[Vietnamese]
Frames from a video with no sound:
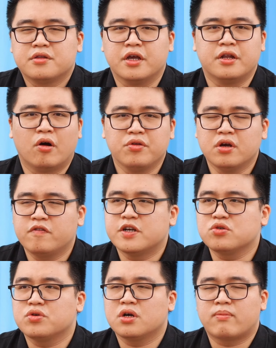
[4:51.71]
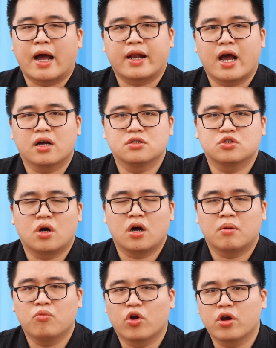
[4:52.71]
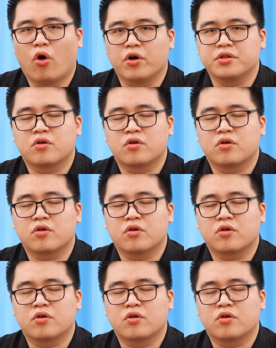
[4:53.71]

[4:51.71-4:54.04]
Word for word: Thì nếu như ví dụ như bạn đang muốn đổi